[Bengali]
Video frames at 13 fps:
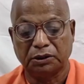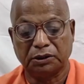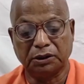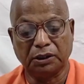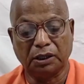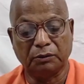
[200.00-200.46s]

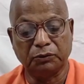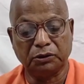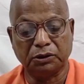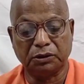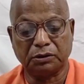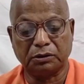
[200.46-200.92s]
শ্রী
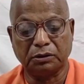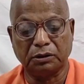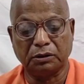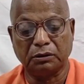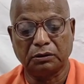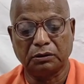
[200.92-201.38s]
রামকৃষ্ণ
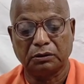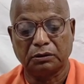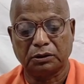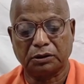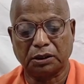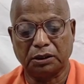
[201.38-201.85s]

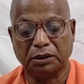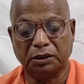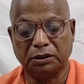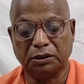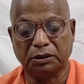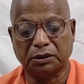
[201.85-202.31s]

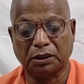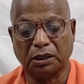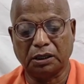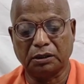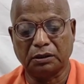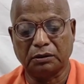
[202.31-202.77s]
সান্নিধ্যে
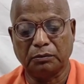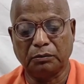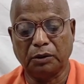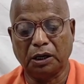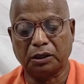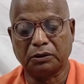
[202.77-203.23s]
তাহার
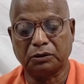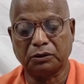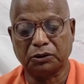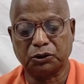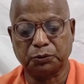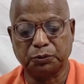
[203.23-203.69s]

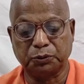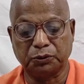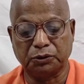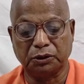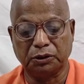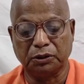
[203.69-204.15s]

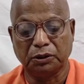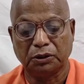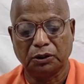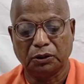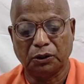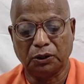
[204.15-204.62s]
বাক্যস্ফৃতি
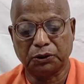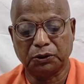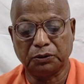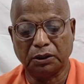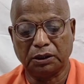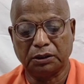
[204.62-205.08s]
হত
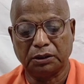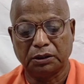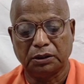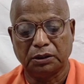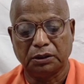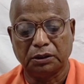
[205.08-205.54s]
না
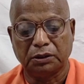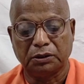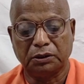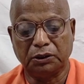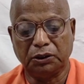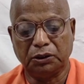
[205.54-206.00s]

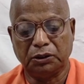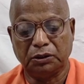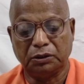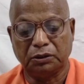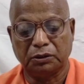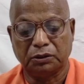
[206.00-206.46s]
তিনি
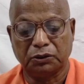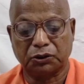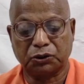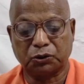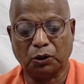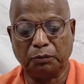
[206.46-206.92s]

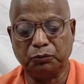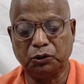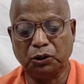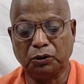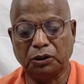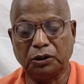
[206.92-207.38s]

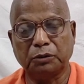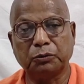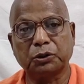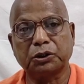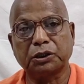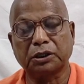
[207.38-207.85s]
স্তব্ধ হয়ে
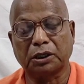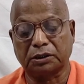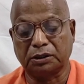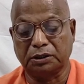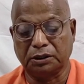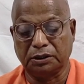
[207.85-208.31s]
বসে
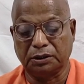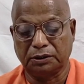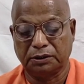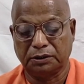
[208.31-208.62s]
থাকতেন